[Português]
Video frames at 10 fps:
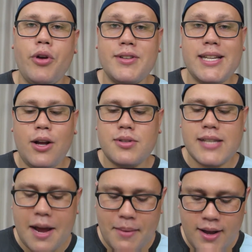Que você não
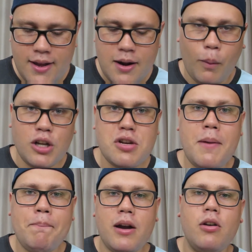saiba, pode
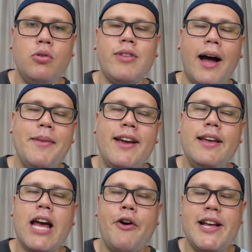me perguntar,
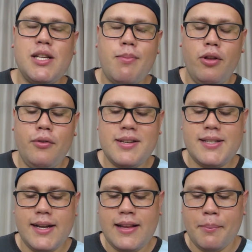que eu respondo
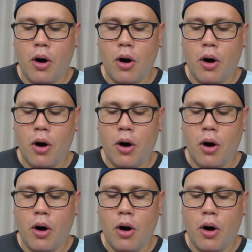você, tá